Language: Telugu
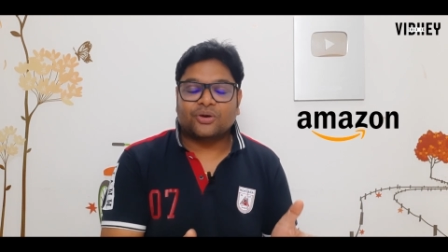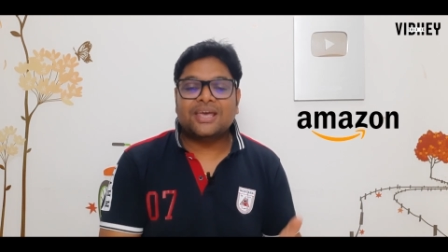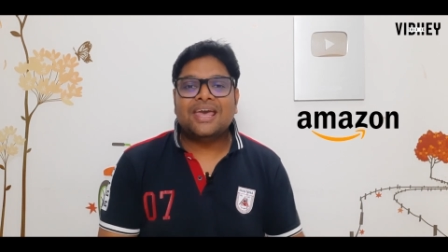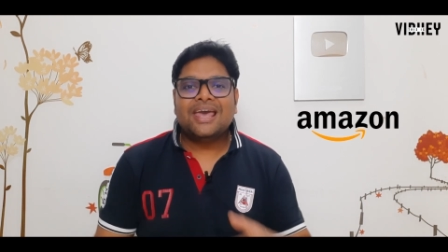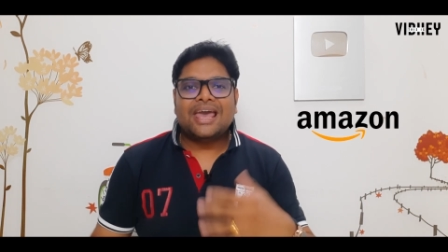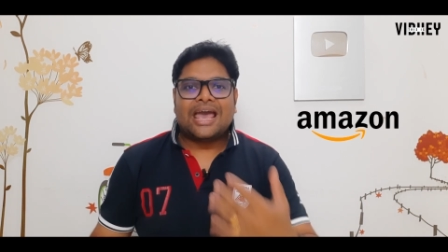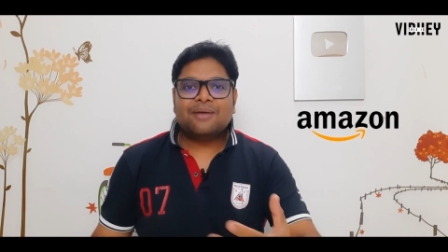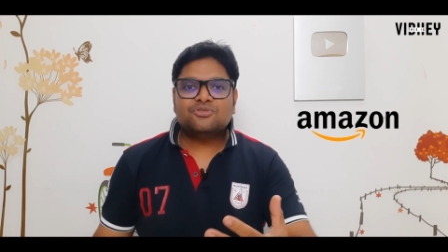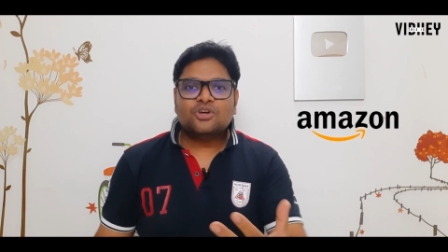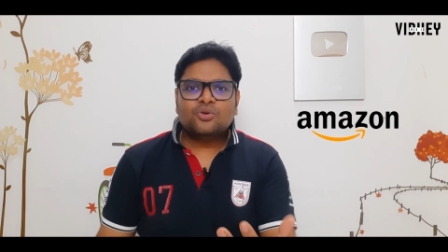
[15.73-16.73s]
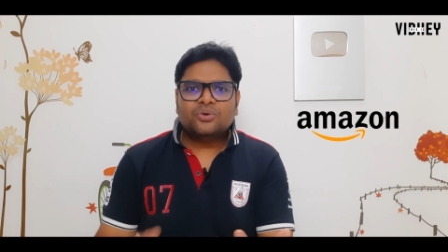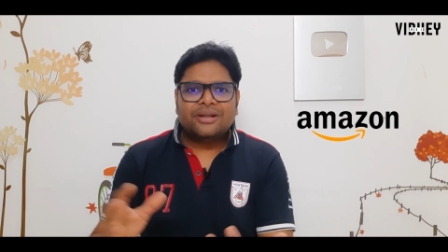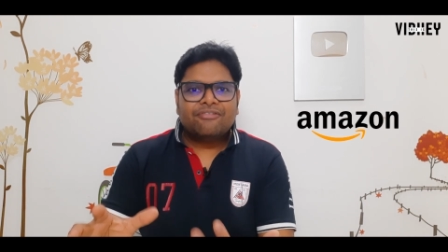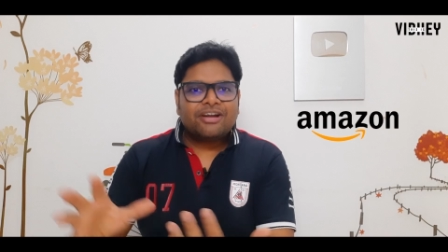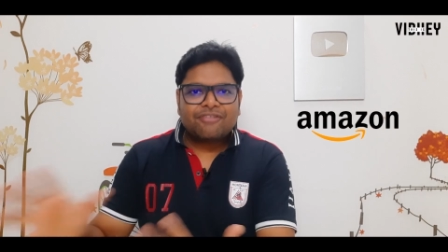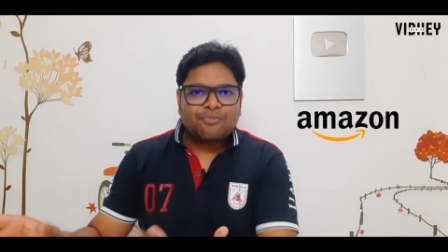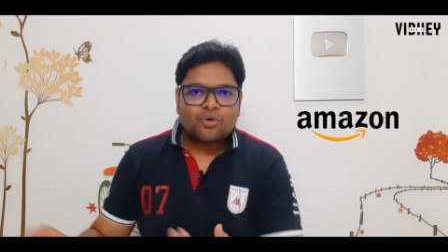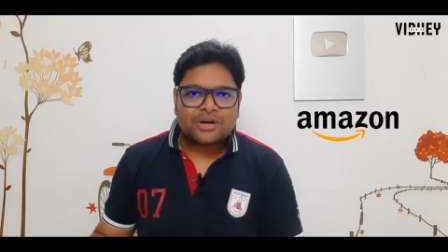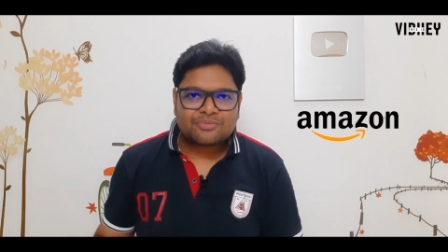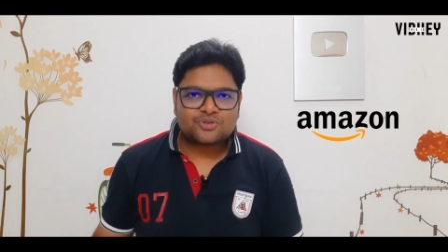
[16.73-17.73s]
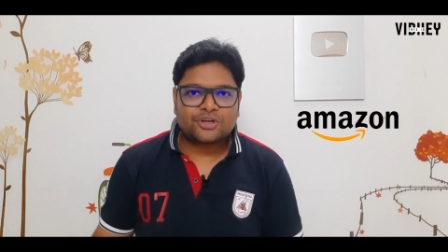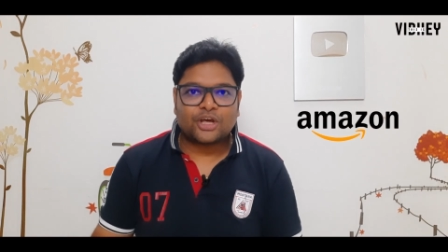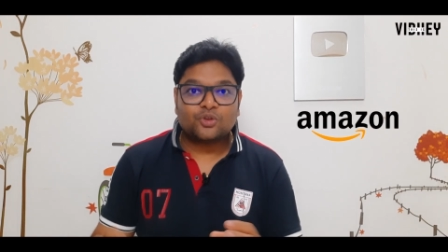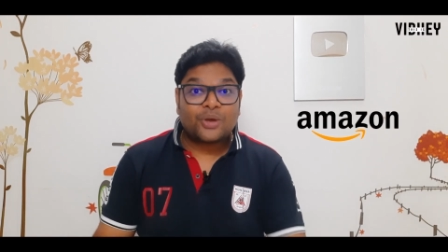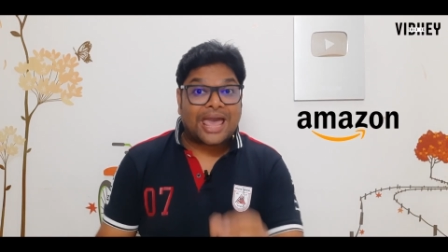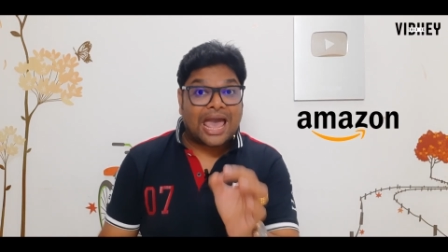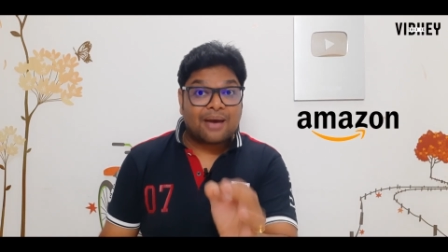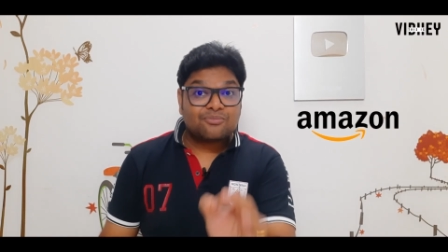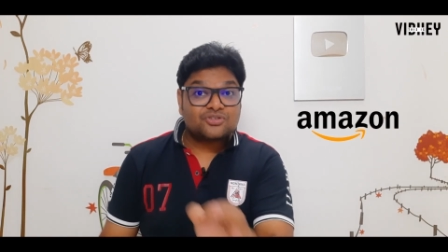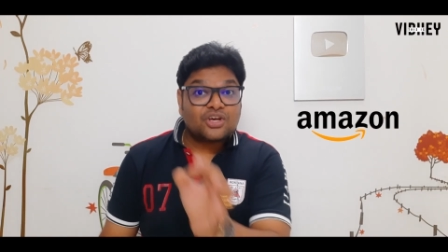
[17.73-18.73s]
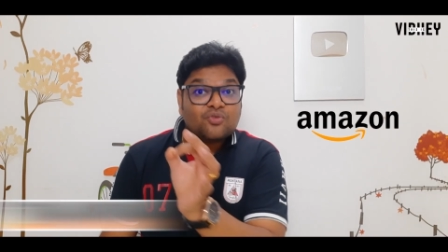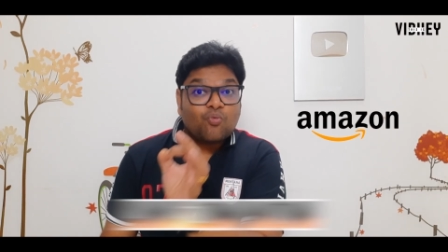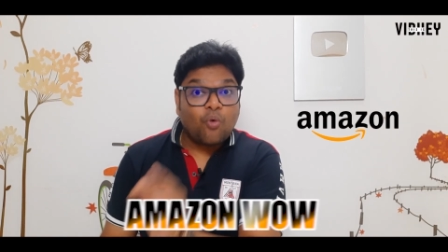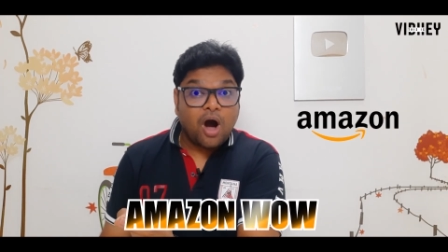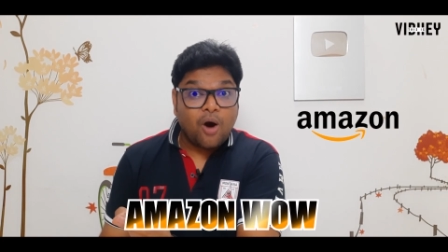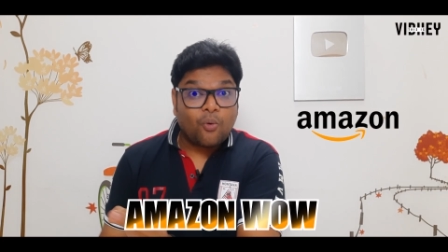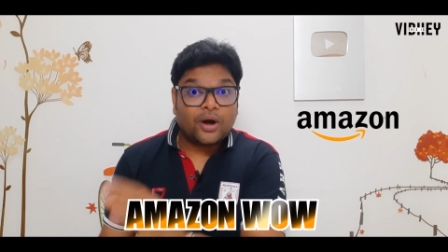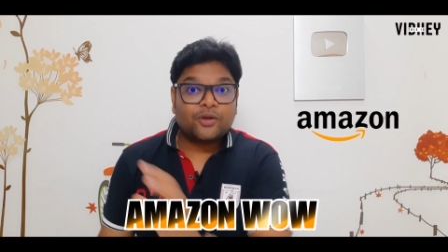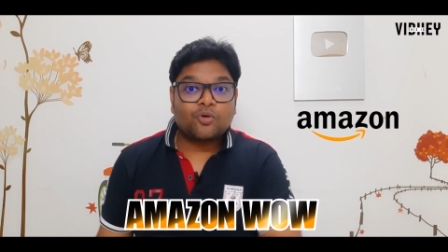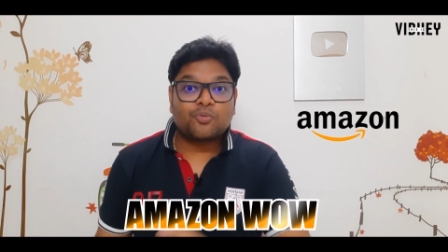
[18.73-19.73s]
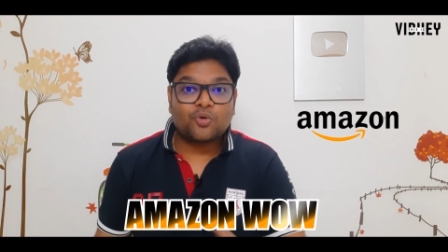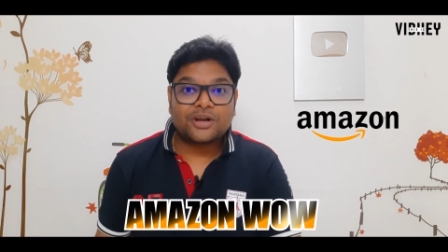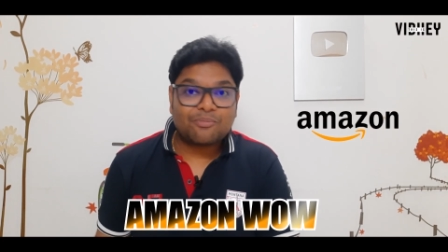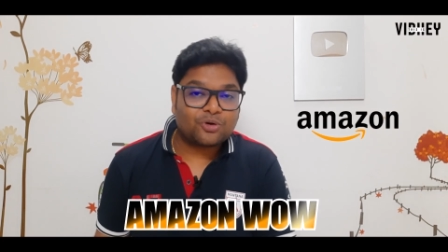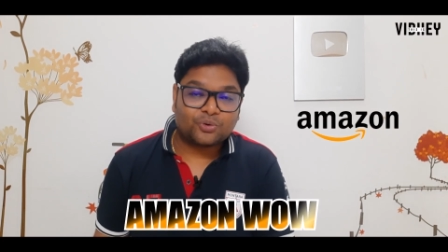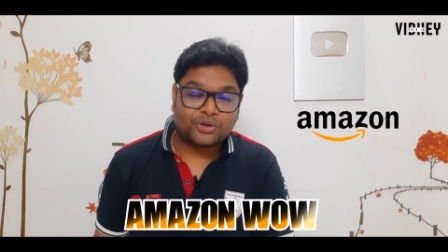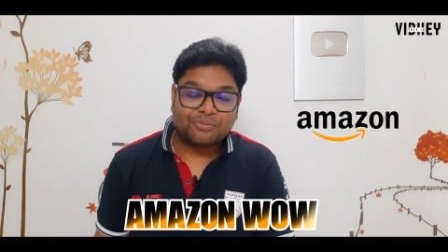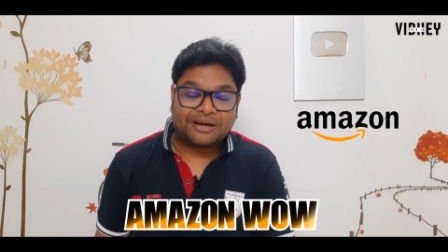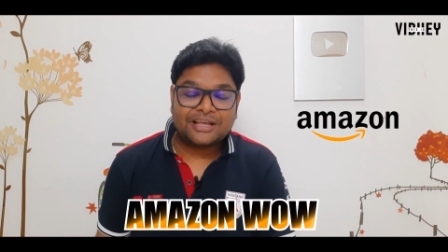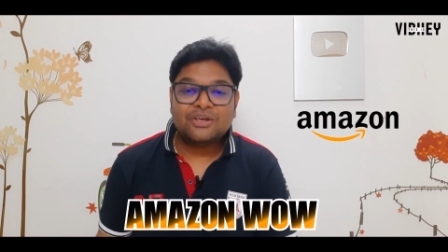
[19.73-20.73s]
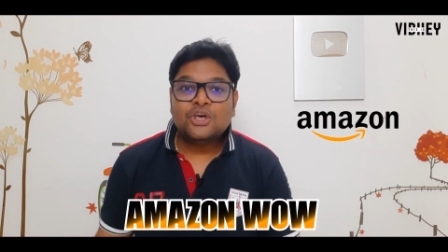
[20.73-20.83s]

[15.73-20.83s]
ఓకే అమెజాన్లో డిఫరెంట్ డిఫరెంట్ ప్రోగ్రామ్స్ ఉంటాయి అందులో అమెజాన్ వావ్ అనే ఒక ప్రోగ్రామ్ ఒకటి ఉంటుందన్నమాట